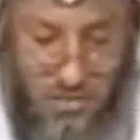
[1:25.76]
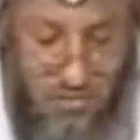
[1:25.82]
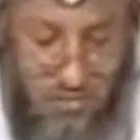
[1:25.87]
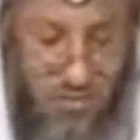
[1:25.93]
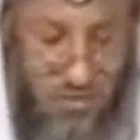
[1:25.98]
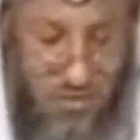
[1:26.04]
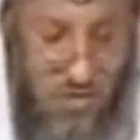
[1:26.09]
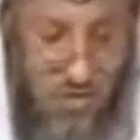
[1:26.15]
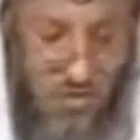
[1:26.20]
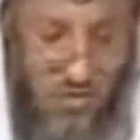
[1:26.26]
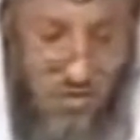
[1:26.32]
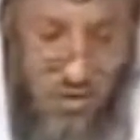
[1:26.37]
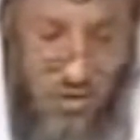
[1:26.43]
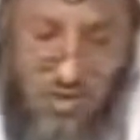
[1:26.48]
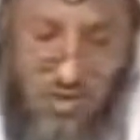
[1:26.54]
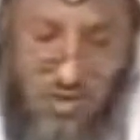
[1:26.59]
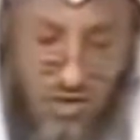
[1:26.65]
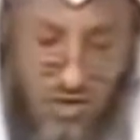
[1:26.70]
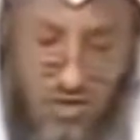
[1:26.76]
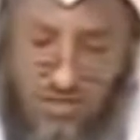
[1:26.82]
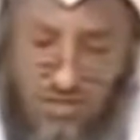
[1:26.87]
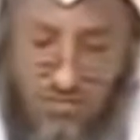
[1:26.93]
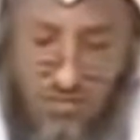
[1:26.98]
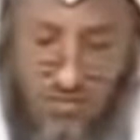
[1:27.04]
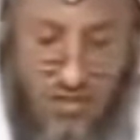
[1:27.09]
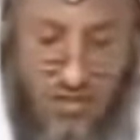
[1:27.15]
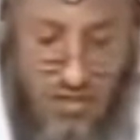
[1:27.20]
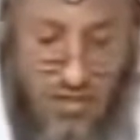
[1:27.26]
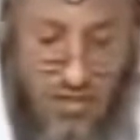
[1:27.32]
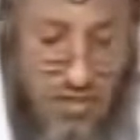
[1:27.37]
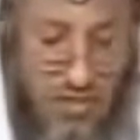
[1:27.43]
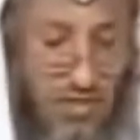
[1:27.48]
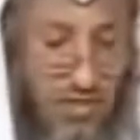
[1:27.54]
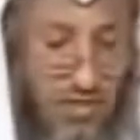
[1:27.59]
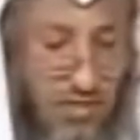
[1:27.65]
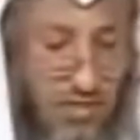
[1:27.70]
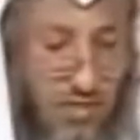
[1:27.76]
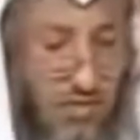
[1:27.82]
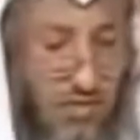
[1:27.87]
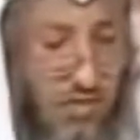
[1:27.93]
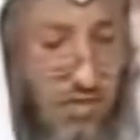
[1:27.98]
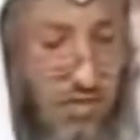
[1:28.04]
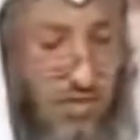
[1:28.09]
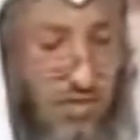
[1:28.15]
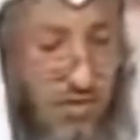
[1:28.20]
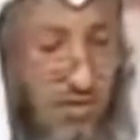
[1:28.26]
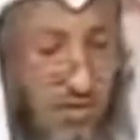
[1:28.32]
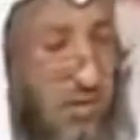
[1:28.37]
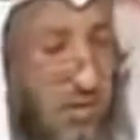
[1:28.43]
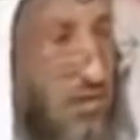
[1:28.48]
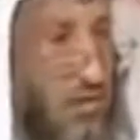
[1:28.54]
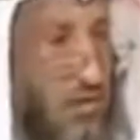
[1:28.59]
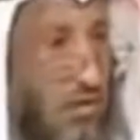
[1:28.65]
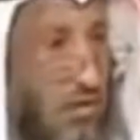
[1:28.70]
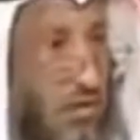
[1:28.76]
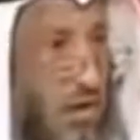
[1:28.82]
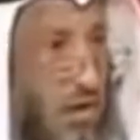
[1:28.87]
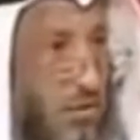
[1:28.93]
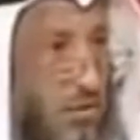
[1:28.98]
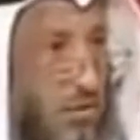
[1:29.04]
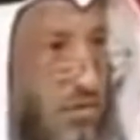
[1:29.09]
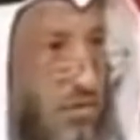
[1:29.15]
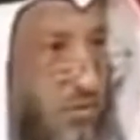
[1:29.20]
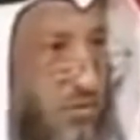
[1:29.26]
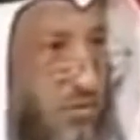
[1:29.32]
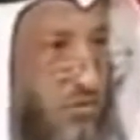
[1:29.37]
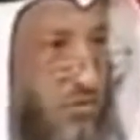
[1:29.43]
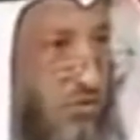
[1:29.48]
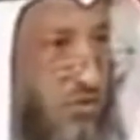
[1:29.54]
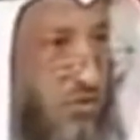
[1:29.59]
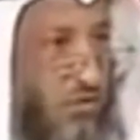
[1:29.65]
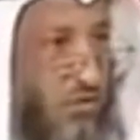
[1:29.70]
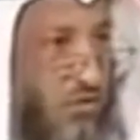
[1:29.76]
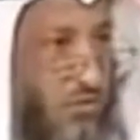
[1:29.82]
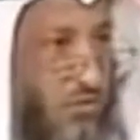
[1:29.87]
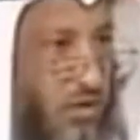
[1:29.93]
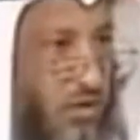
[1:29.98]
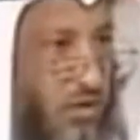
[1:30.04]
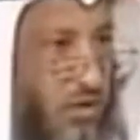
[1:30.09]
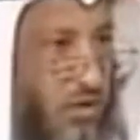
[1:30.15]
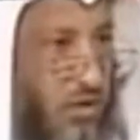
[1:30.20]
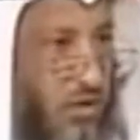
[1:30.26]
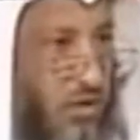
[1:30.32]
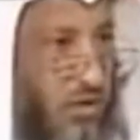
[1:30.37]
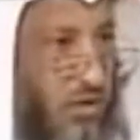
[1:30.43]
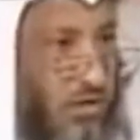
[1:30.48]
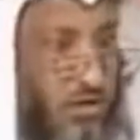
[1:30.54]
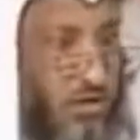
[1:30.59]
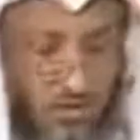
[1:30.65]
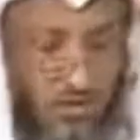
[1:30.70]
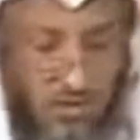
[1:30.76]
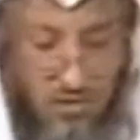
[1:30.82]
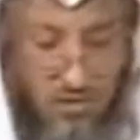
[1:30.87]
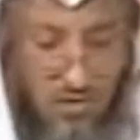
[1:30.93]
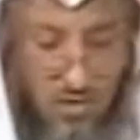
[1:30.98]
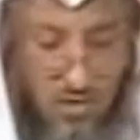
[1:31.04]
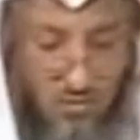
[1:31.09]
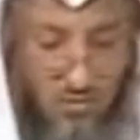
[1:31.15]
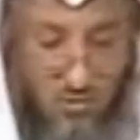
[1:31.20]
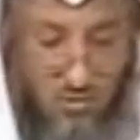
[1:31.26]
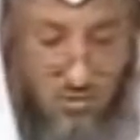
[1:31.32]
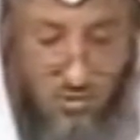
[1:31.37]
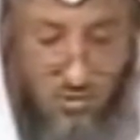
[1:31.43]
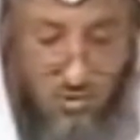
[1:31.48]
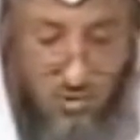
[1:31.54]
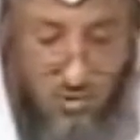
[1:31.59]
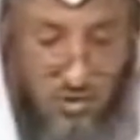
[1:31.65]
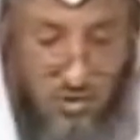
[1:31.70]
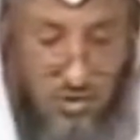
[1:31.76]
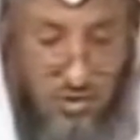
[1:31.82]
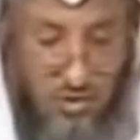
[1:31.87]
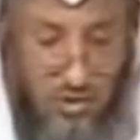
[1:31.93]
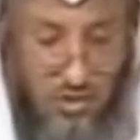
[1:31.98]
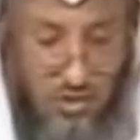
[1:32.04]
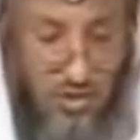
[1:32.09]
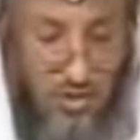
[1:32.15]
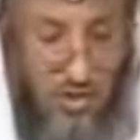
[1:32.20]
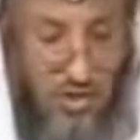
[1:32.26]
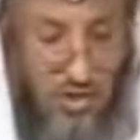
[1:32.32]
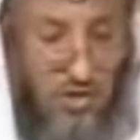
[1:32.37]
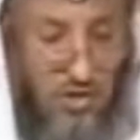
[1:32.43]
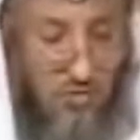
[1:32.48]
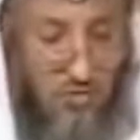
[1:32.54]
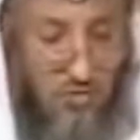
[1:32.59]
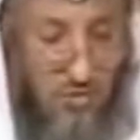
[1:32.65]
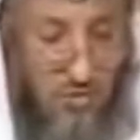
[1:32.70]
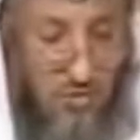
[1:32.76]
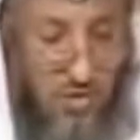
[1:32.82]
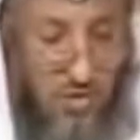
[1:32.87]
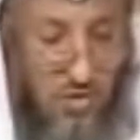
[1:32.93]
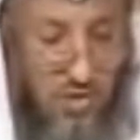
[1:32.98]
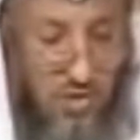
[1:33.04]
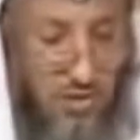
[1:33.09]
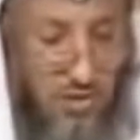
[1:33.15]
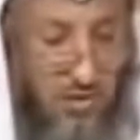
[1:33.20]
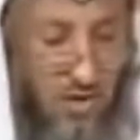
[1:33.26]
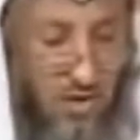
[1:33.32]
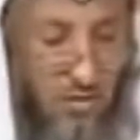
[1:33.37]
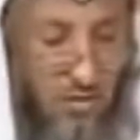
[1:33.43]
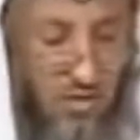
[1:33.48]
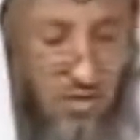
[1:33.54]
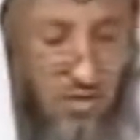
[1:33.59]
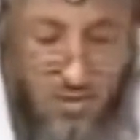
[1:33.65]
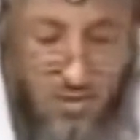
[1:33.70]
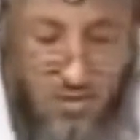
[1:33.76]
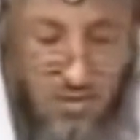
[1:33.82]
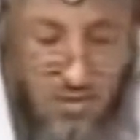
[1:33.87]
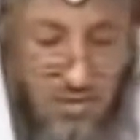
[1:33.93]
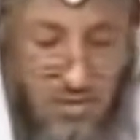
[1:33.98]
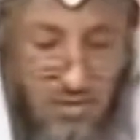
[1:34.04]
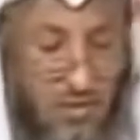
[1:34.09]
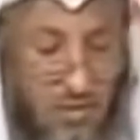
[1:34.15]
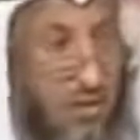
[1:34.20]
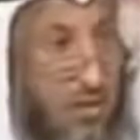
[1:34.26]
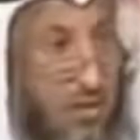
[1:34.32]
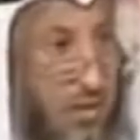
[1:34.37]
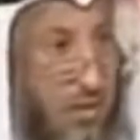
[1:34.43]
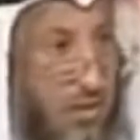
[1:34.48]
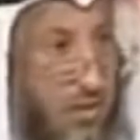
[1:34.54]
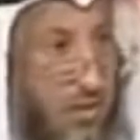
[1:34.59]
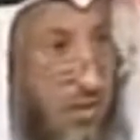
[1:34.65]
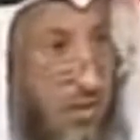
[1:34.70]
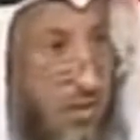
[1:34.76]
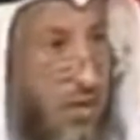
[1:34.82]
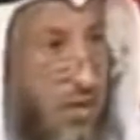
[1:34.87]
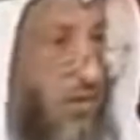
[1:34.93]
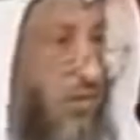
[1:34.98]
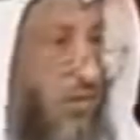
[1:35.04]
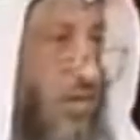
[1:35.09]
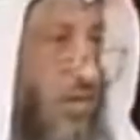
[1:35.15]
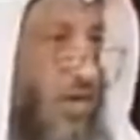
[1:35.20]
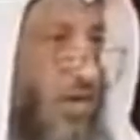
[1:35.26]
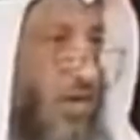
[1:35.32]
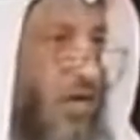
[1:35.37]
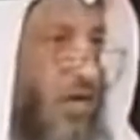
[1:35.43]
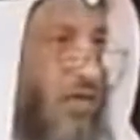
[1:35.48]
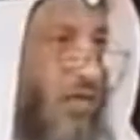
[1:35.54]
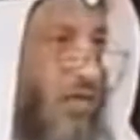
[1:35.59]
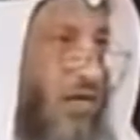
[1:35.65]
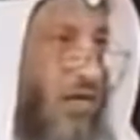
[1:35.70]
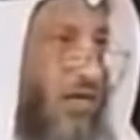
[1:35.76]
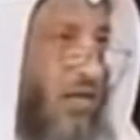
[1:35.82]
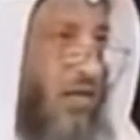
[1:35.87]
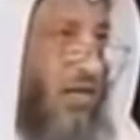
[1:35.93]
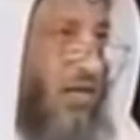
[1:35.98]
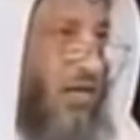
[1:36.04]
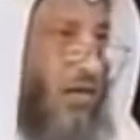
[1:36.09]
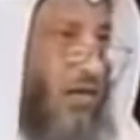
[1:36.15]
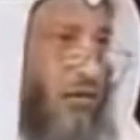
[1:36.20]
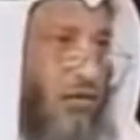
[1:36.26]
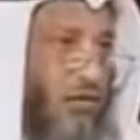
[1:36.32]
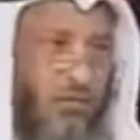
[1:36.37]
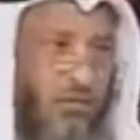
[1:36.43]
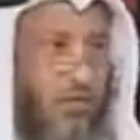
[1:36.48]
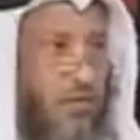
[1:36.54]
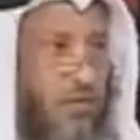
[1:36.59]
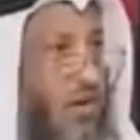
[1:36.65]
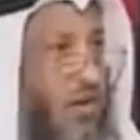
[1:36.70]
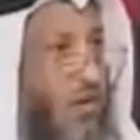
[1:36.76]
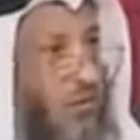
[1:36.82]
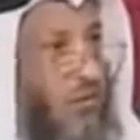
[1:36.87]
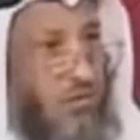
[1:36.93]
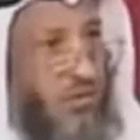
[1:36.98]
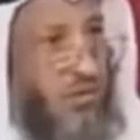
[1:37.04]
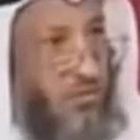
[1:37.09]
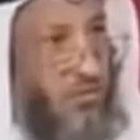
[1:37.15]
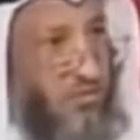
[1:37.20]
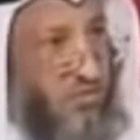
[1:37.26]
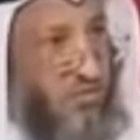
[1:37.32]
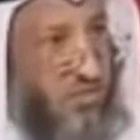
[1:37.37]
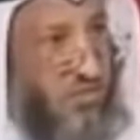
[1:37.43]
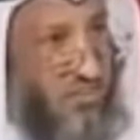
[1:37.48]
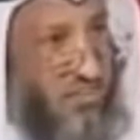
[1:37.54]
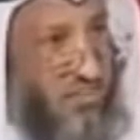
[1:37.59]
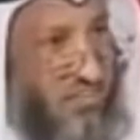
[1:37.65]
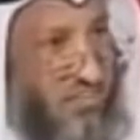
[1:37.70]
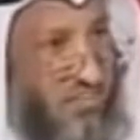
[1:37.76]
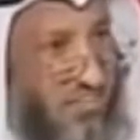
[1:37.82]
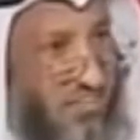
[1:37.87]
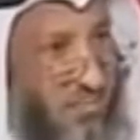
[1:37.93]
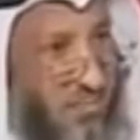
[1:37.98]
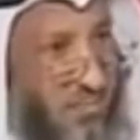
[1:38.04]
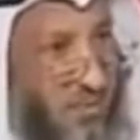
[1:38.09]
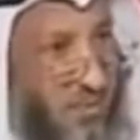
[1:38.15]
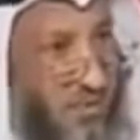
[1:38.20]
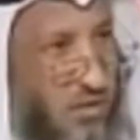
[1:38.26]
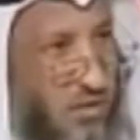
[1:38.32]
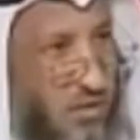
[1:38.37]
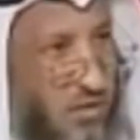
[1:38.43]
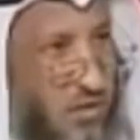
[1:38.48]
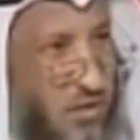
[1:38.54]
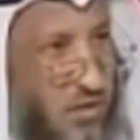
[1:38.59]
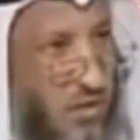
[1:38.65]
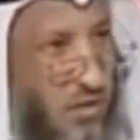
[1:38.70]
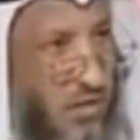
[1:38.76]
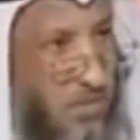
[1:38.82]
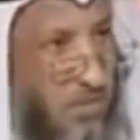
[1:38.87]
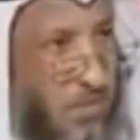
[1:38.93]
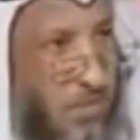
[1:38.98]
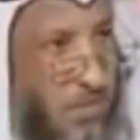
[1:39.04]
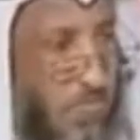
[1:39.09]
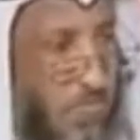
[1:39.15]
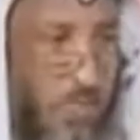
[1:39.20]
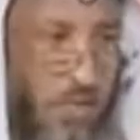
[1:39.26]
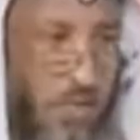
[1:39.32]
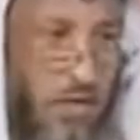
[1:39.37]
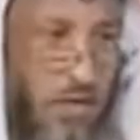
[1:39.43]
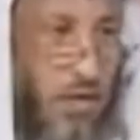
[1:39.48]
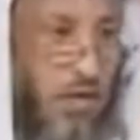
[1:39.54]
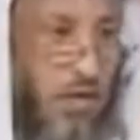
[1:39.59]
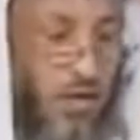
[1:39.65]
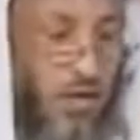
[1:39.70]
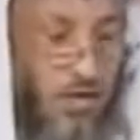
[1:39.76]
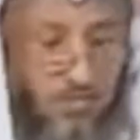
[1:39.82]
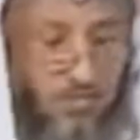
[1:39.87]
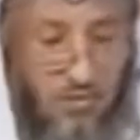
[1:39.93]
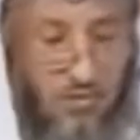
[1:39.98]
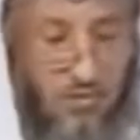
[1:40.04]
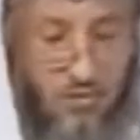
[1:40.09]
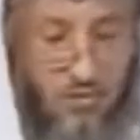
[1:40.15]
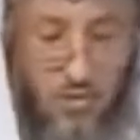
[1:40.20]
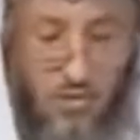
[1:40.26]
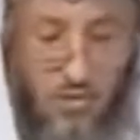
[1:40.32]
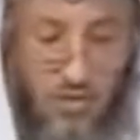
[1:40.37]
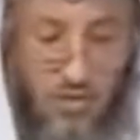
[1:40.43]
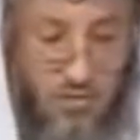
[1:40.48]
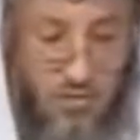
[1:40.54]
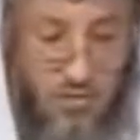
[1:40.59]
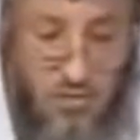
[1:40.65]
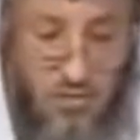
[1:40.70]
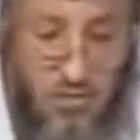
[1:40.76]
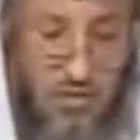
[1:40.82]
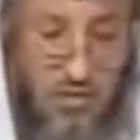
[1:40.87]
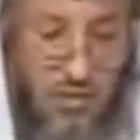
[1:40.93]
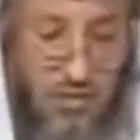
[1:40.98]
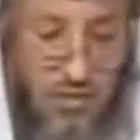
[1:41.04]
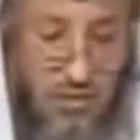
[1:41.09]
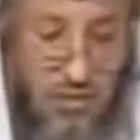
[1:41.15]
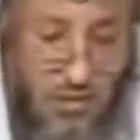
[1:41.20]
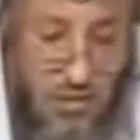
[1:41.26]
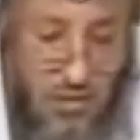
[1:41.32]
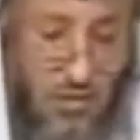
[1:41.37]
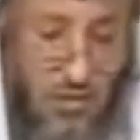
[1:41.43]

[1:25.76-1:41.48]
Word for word: هذا بالنسبة وأيضا ليس فيه الأمر بالتمسك بالعترة لفظه إني تارك فيكم كتاب الله وأهل بيتي لن يفترق حتى يرد علي الحوض ما في الأمر بالتمسك نعم. بالعترة ولا يوجد فيه السنة نعم. سنة النبي صلى الله نعم. عليه وسلم متن